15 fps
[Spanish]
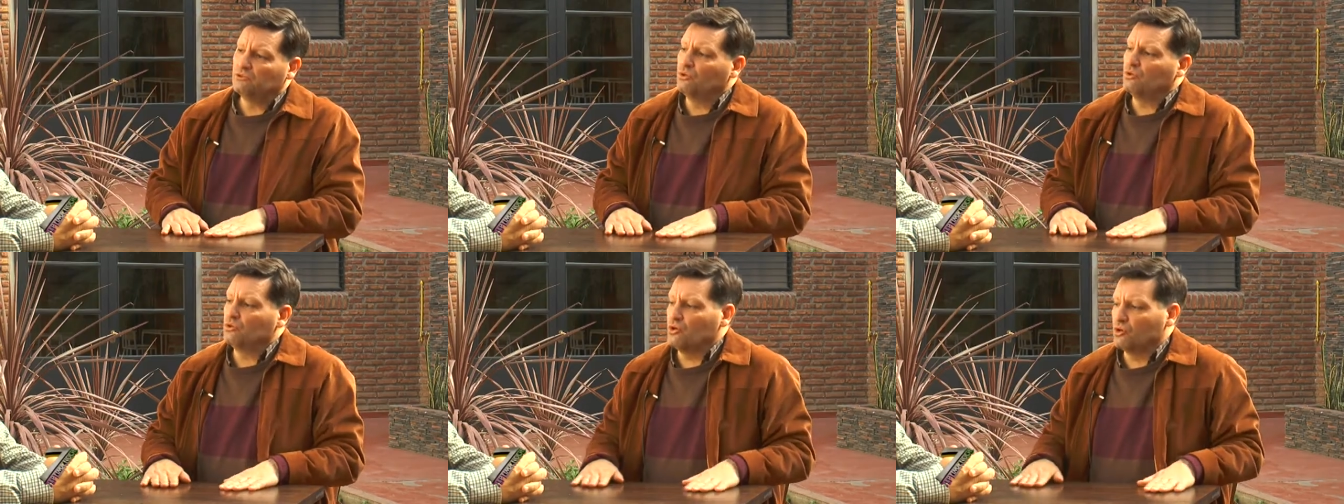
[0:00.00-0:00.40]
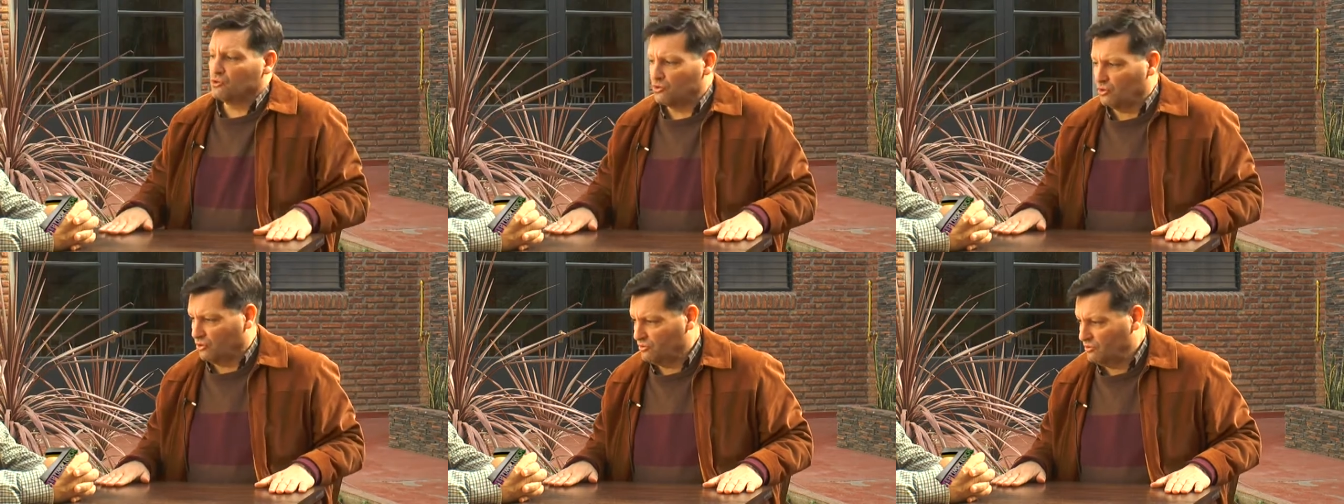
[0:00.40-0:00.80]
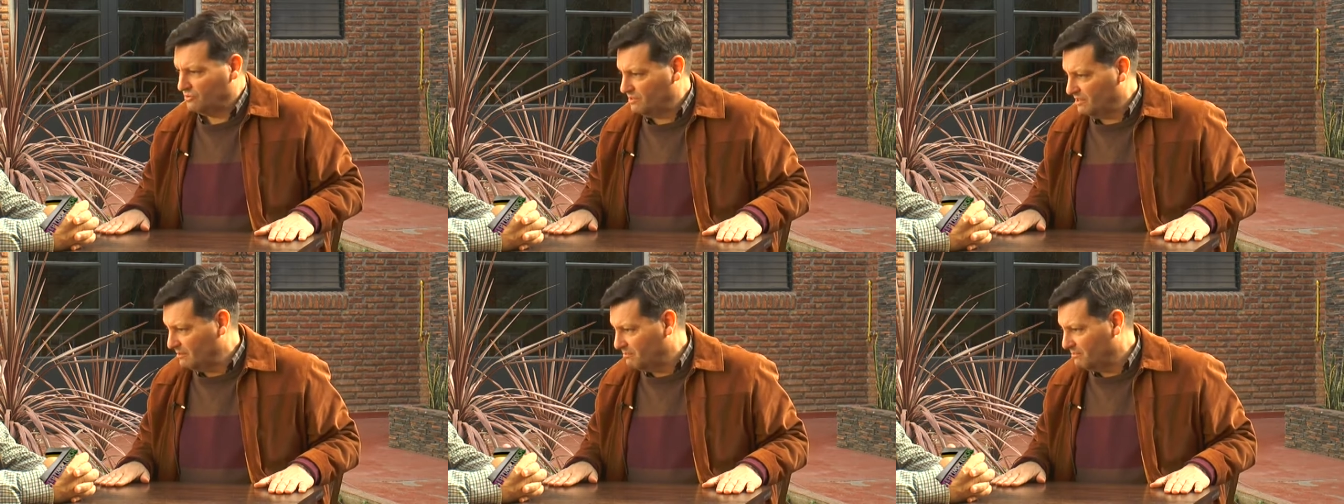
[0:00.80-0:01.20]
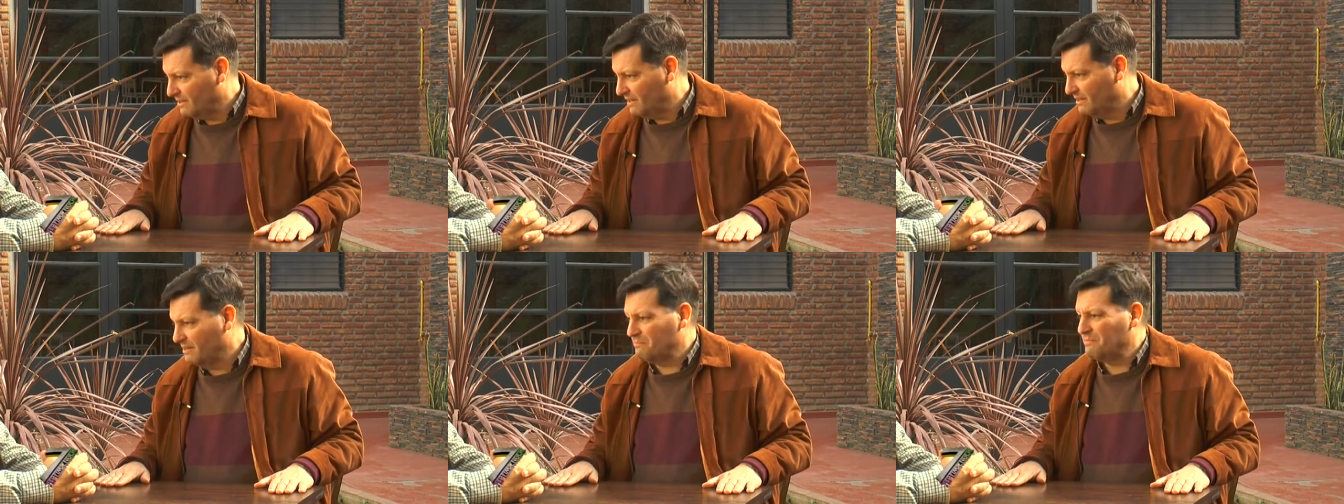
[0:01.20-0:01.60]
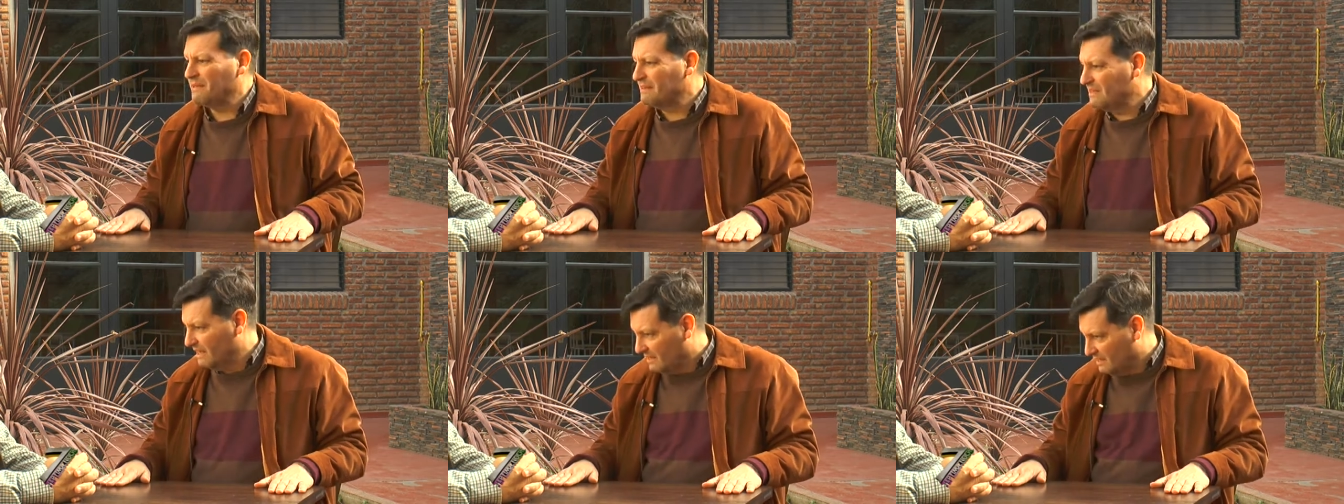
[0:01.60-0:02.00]
todo no sos, siempre
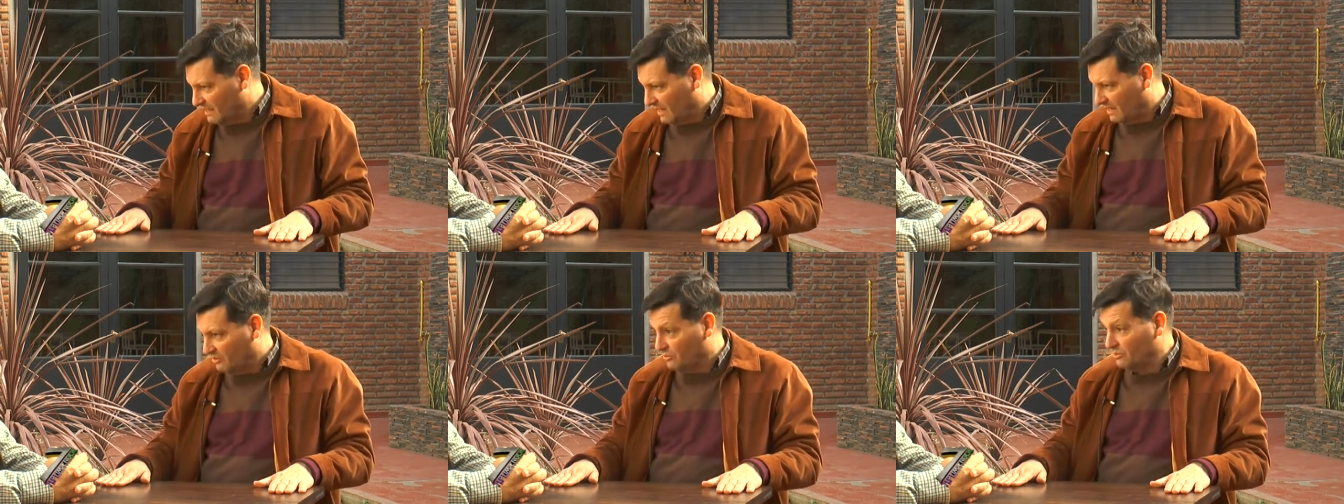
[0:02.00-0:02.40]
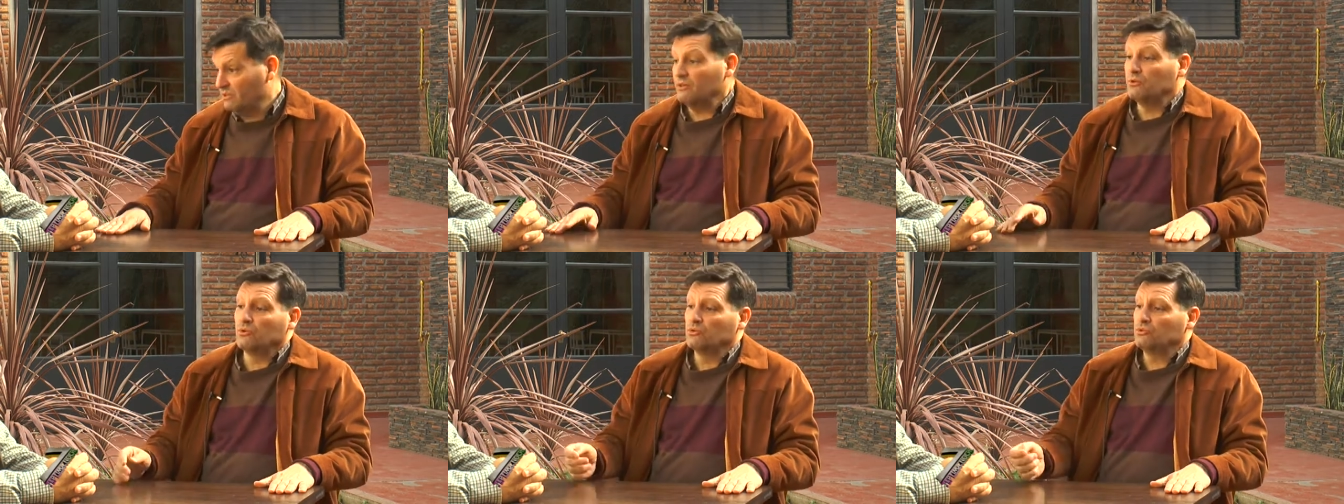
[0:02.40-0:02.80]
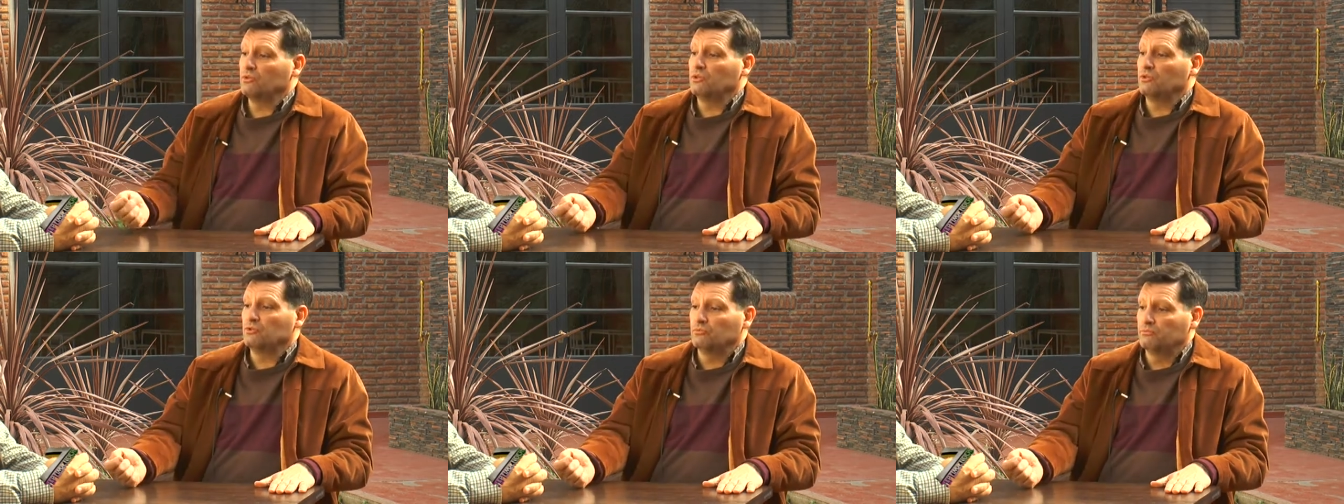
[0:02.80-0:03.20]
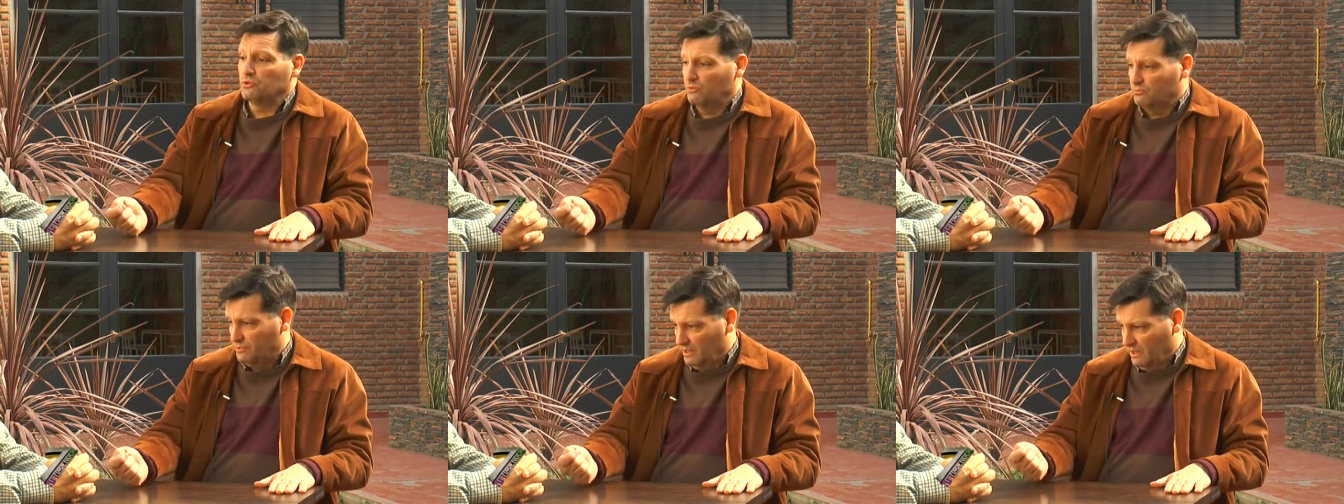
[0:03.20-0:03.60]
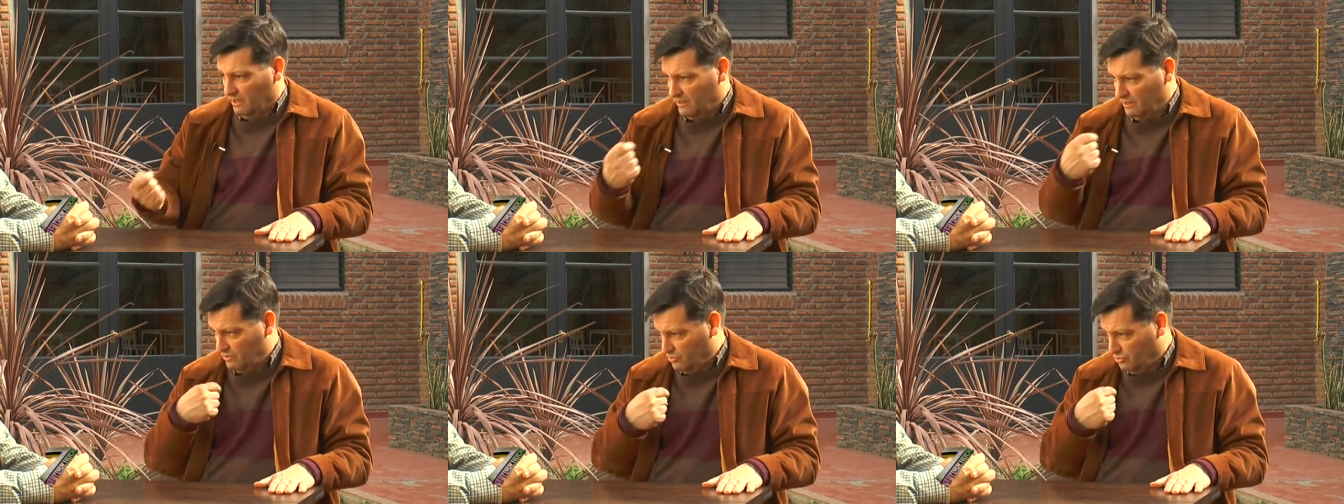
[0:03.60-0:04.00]
dependés de algo, incluso de tu
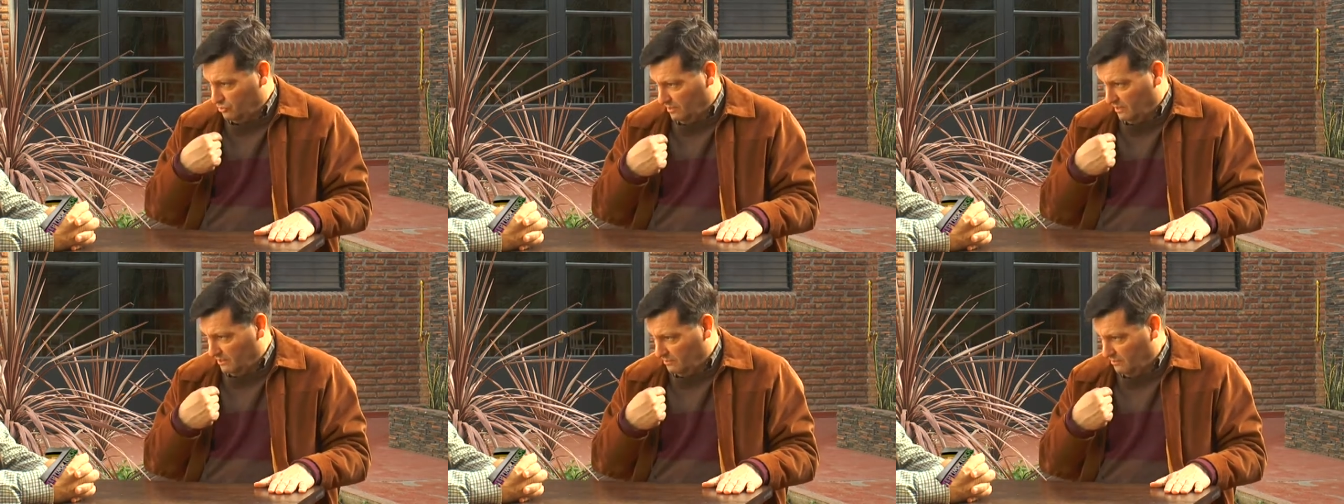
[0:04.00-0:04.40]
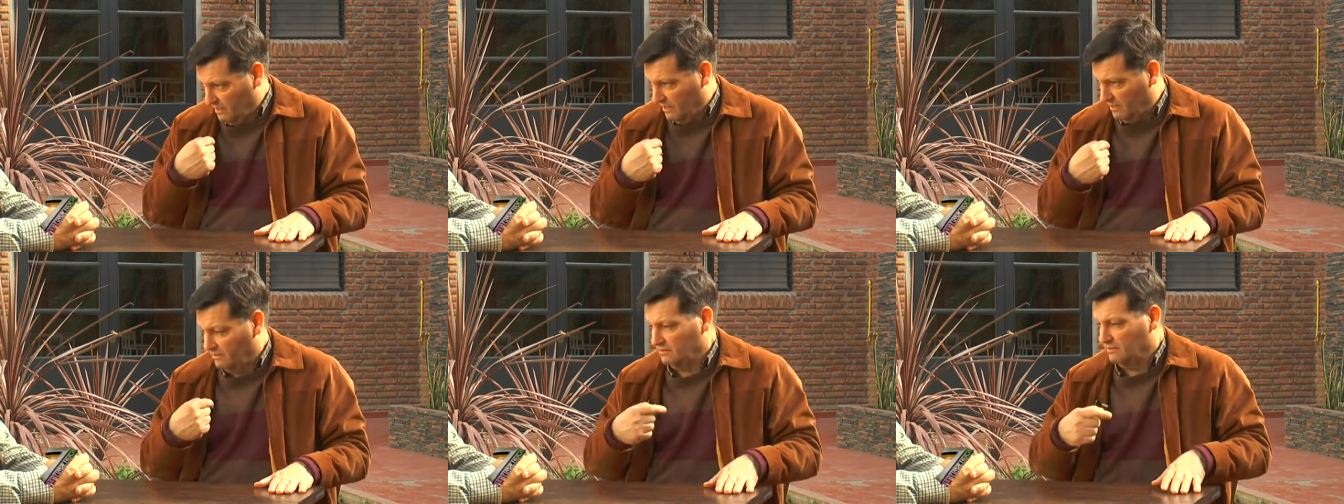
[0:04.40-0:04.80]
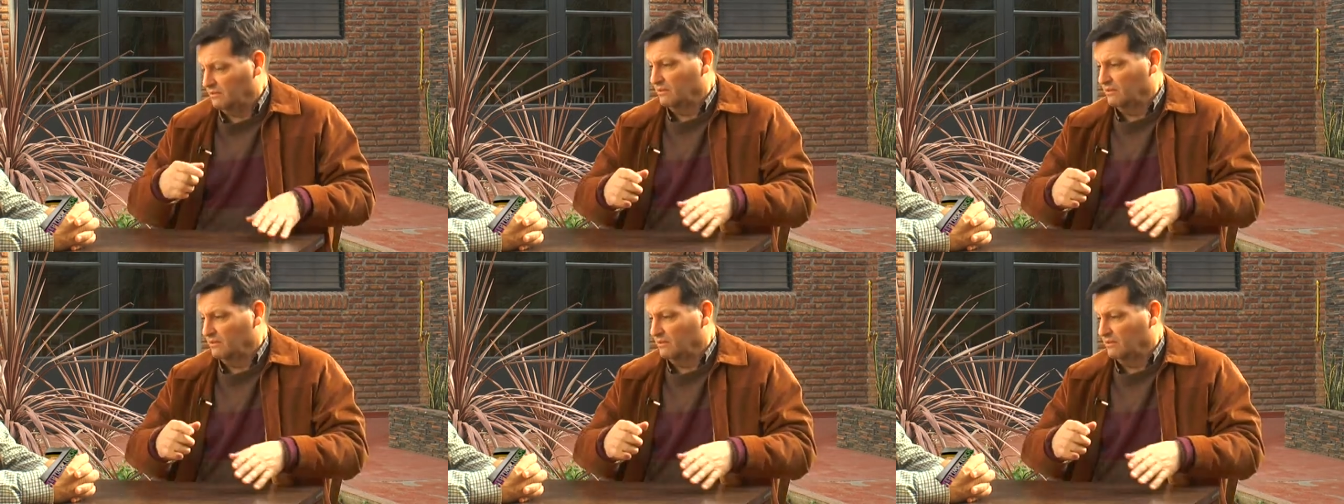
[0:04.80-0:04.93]
propia subjetividad,